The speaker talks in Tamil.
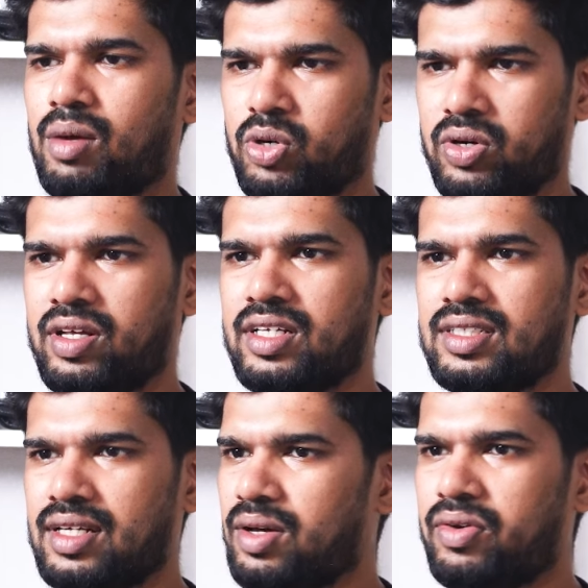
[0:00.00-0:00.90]
நம்ம கூட
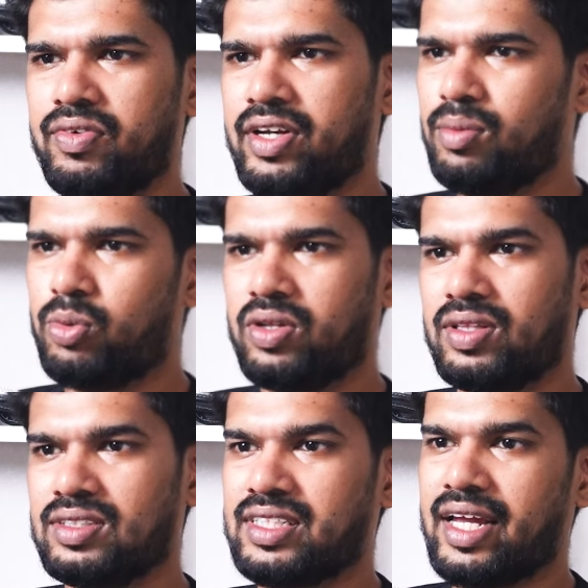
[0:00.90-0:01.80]
ரீசெண்டாக ஒரு வீடியோ
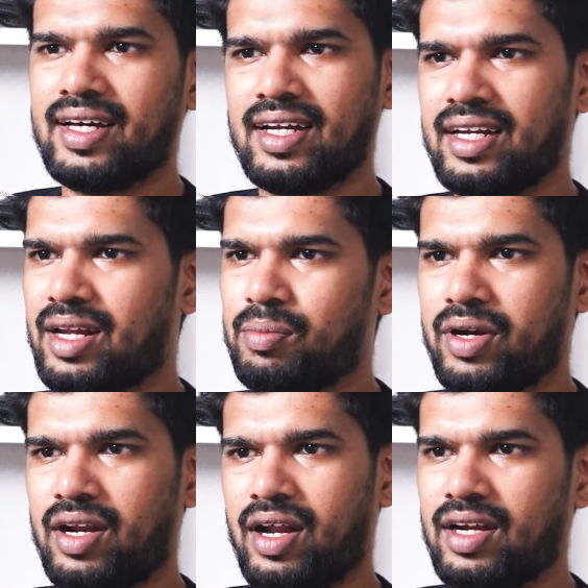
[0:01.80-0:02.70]
போட்டிருந்தோம் சைனாவில் என்ன
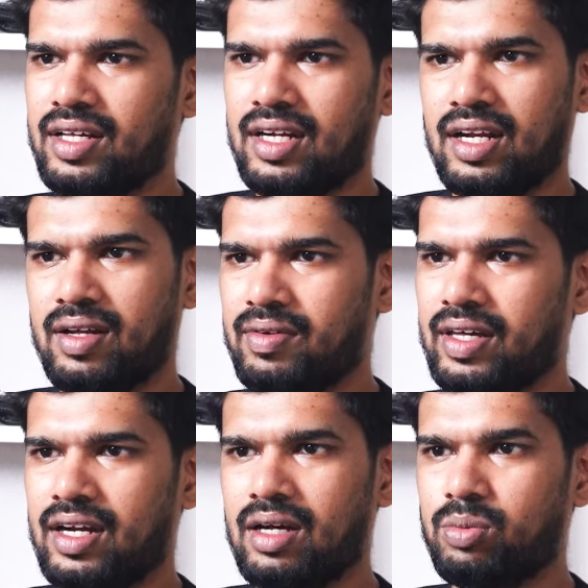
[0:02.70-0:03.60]
பண்ணுறாங்கன்னா அது நல்லா
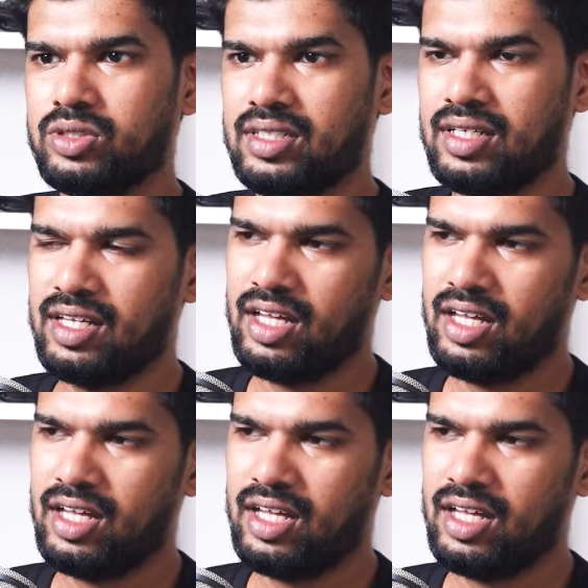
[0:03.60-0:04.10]
வைரலாக போச்சு